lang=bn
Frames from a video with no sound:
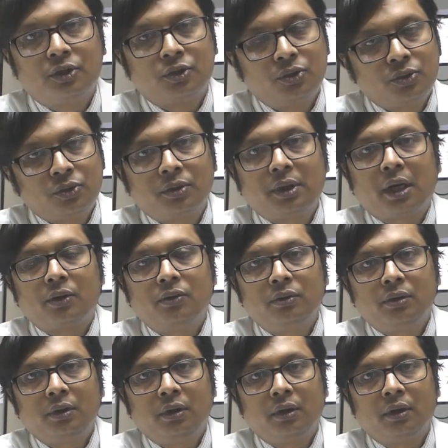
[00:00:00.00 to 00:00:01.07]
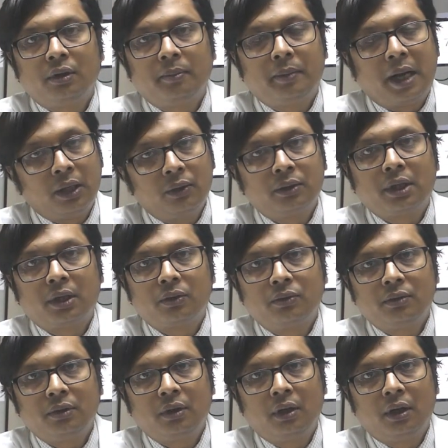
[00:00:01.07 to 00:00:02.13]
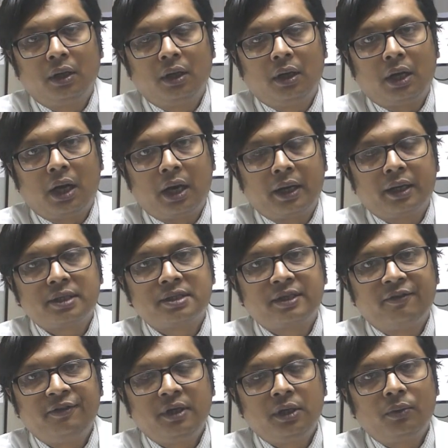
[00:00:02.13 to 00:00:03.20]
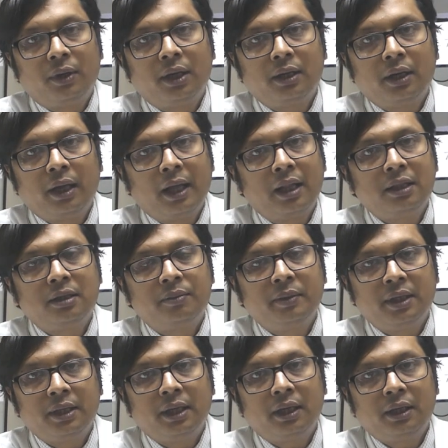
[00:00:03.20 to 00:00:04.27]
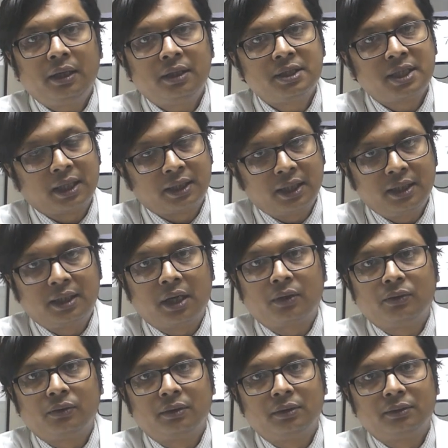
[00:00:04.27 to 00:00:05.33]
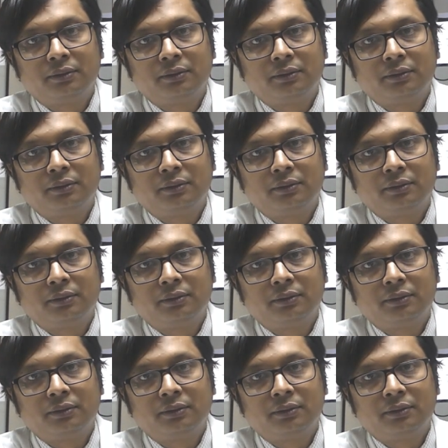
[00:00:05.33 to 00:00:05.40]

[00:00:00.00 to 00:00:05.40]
সুস্থ থাকুন ভালো থাকুন আর এক্স সেভেন্টি ওয়ান হেলথ মিডিয়ার সাথেই থাকুন